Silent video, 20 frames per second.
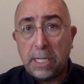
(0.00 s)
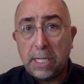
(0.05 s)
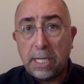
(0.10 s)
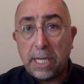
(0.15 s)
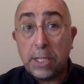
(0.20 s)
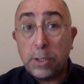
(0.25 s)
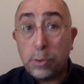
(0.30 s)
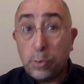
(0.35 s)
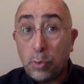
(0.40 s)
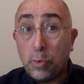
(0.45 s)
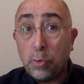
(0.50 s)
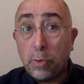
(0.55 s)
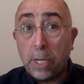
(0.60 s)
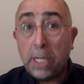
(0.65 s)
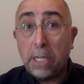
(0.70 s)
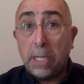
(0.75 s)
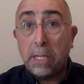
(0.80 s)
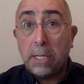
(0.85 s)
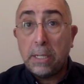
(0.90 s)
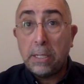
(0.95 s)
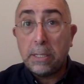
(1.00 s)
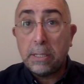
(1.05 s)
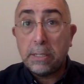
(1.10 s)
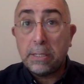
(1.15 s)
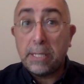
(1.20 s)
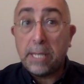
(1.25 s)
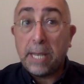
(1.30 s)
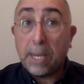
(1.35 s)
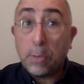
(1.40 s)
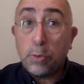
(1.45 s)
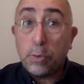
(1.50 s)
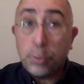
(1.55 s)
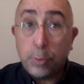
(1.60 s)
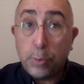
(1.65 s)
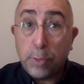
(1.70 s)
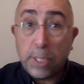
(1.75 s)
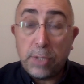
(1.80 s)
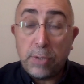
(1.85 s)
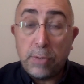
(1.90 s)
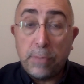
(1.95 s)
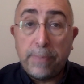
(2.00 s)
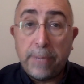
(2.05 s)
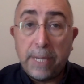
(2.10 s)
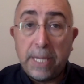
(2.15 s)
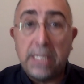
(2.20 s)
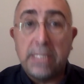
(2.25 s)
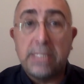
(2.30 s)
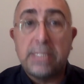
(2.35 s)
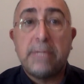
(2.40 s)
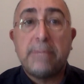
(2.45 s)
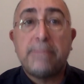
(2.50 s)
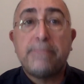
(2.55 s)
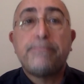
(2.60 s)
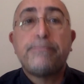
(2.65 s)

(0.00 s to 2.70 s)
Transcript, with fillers: e dunque della cultura di un paese.